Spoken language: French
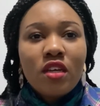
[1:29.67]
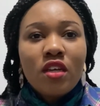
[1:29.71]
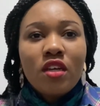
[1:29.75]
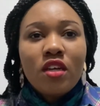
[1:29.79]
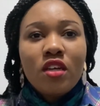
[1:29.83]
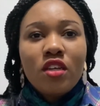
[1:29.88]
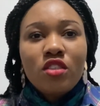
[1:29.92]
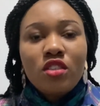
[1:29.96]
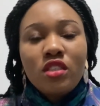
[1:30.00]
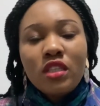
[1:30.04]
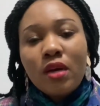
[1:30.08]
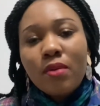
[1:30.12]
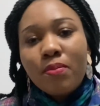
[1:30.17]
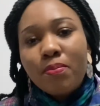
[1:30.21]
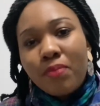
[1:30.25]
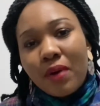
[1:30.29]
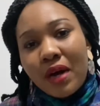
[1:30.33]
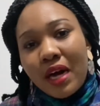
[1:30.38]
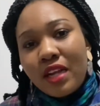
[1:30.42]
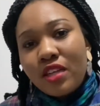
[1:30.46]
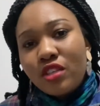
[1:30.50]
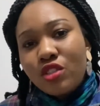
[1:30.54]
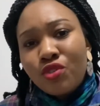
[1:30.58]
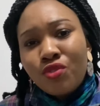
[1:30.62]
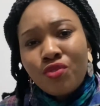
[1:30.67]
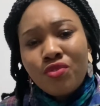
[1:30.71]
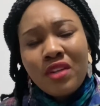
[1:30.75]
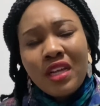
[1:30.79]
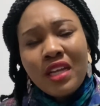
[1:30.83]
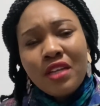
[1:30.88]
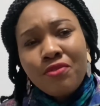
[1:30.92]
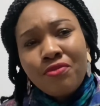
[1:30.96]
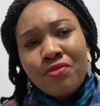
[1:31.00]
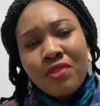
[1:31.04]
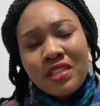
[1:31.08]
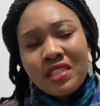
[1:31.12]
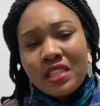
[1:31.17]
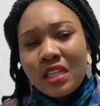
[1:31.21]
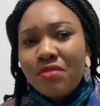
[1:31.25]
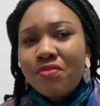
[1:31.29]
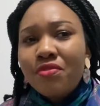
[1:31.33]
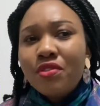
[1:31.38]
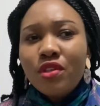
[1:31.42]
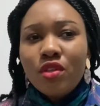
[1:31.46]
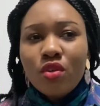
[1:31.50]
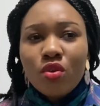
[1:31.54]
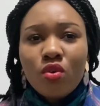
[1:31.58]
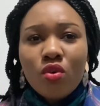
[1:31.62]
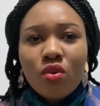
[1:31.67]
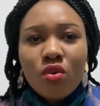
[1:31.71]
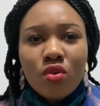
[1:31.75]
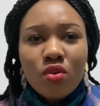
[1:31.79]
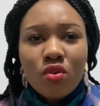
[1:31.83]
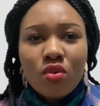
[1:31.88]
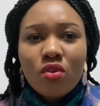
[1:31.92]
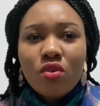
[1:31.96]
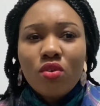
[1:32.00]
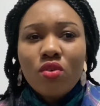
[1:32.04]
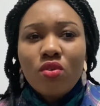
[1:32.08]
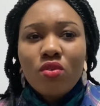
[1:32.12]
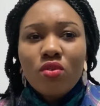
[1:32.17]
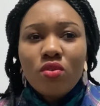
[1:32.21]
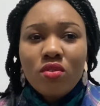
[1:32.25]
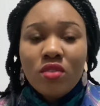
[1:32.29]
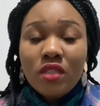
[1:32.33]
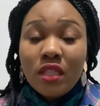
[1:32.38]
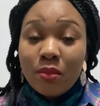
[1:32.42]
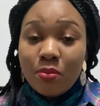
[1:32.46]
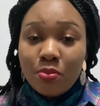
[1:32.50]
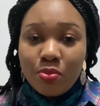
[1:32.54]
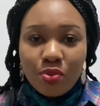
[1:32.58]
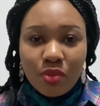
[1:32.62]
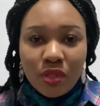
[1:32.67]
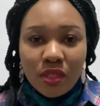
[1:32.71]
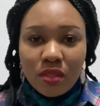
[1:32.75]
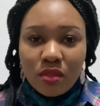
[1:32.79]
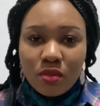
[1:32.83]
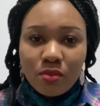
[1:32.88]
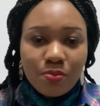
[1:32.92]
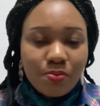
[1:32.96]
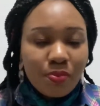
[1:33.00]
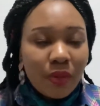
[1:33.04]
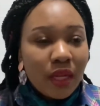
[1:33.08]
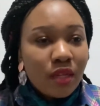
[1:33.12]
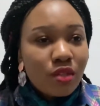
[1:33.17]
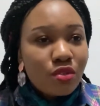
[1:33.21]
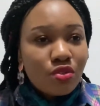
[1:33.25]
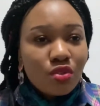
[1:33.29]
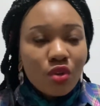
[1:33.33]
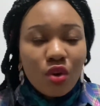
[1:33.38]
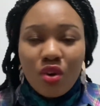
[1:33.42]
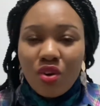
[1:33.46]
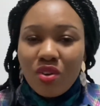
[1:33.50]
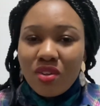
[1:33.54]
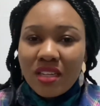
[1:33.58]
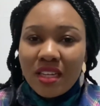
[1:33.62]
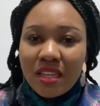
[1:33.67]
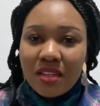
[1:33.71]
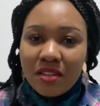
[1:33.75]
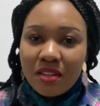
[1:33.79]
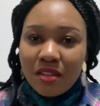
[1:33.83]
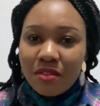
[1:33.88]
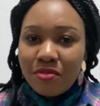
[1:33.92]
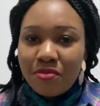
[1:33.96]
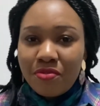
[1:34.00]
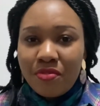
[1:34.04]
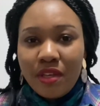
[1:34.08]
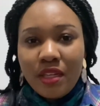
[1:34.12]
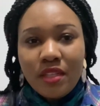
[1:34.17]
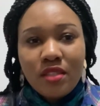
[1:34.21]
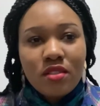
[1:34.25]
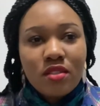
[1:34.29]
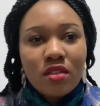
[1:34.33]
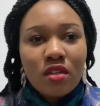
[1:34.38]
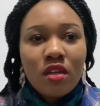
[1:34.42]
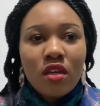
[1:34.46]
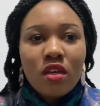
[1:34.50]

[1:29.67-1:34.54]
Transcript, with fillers: j'en parle. Je voulais faire cette vidéo depuis, peut-être ben, durant les, fêtes,